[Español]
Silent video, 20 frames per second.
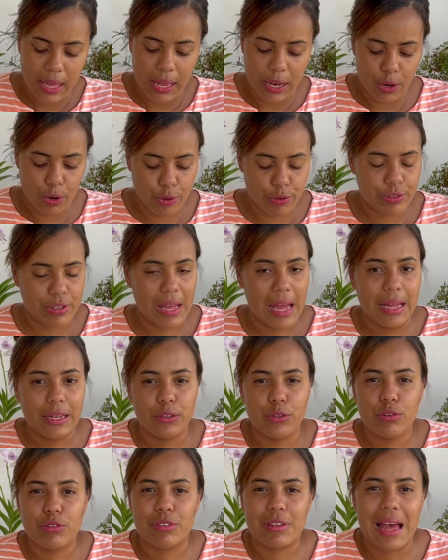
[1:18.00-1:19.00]
Los
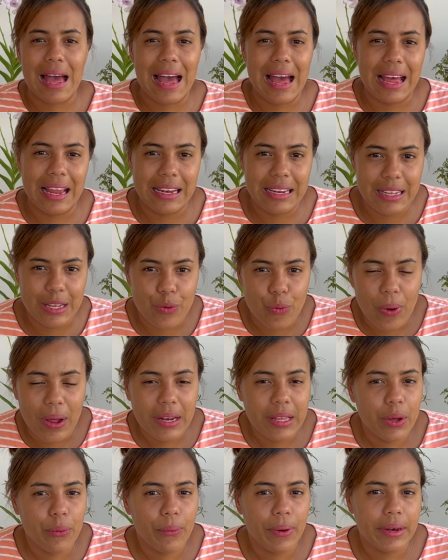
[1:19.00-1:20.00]
cactus, al
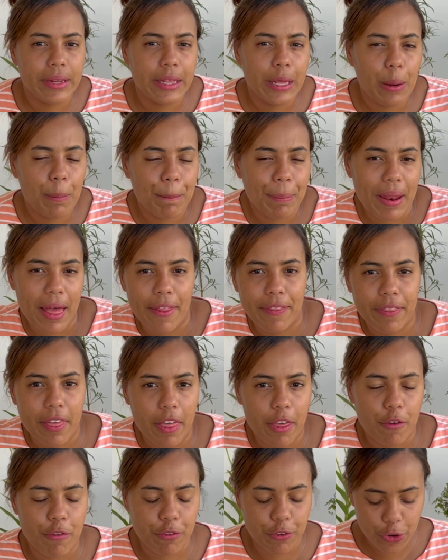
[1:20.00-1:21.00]
igual que cualquier
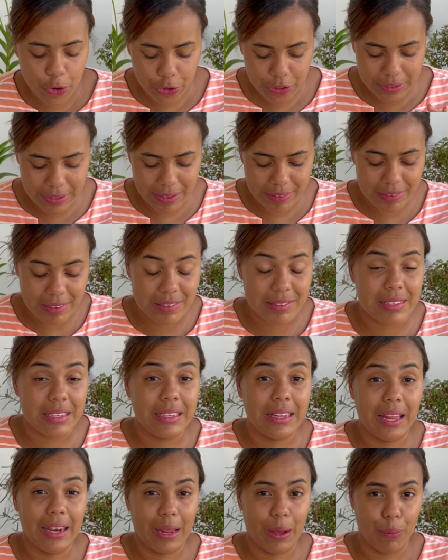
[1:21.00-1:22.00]
planta de flor,
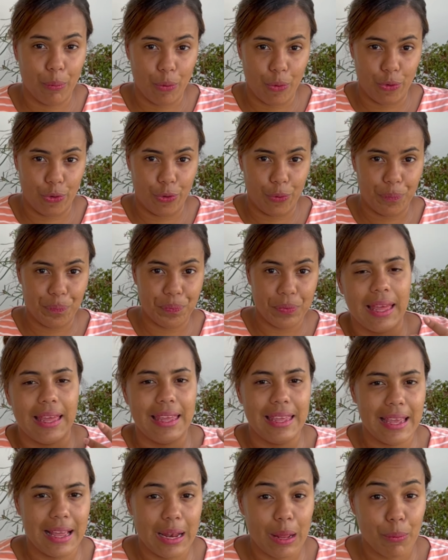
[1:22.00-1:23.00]
necesitan abono.
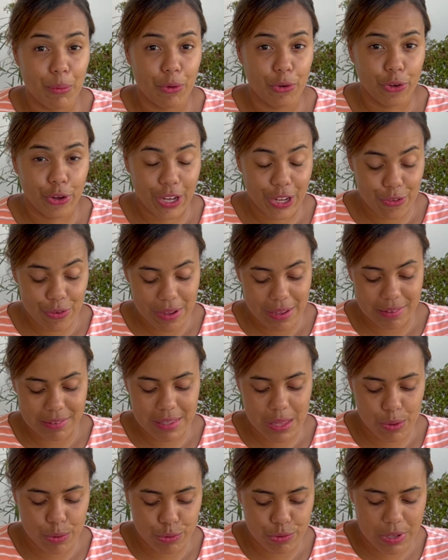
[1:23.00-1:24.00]
Y el abono que yo he
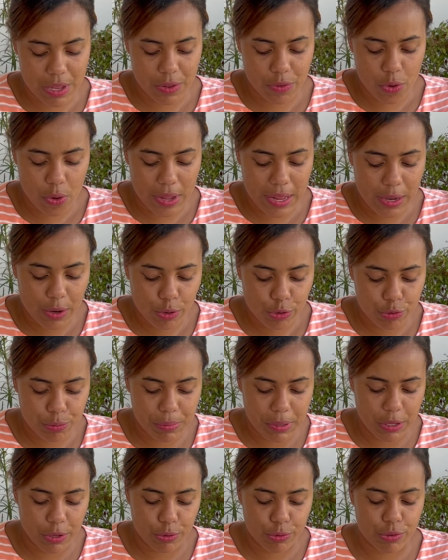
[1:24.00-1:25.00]
estado usando en los
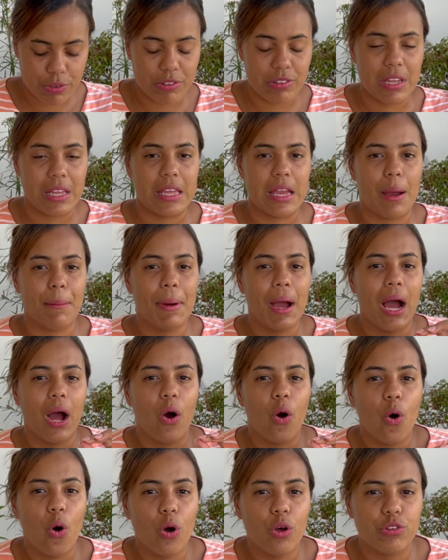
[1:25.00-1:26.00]
míos se llama
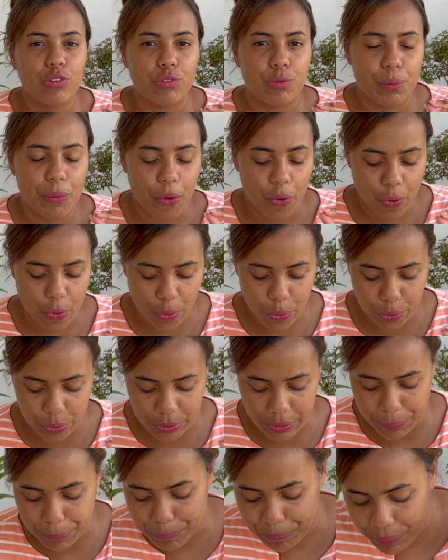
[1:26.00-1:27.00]

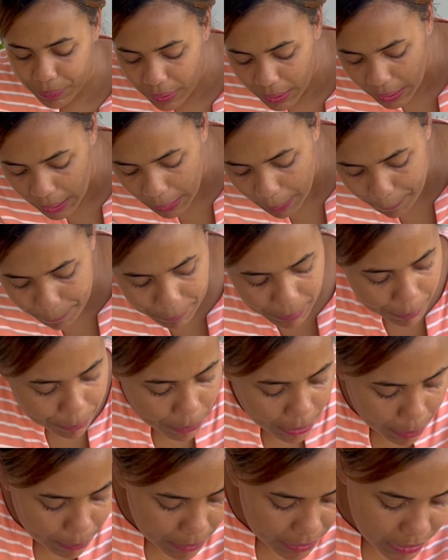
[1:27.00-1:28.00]
osmocote.
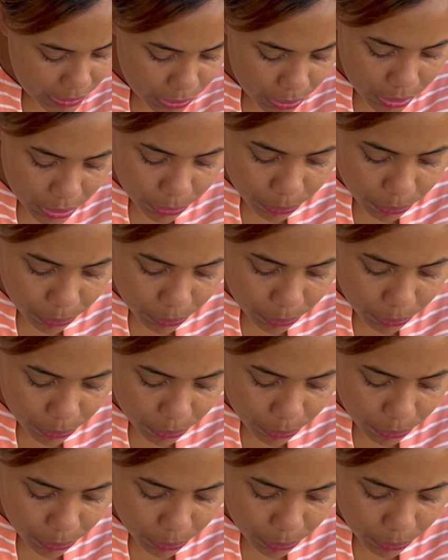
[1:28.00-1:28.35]
Vamos a ver si yo le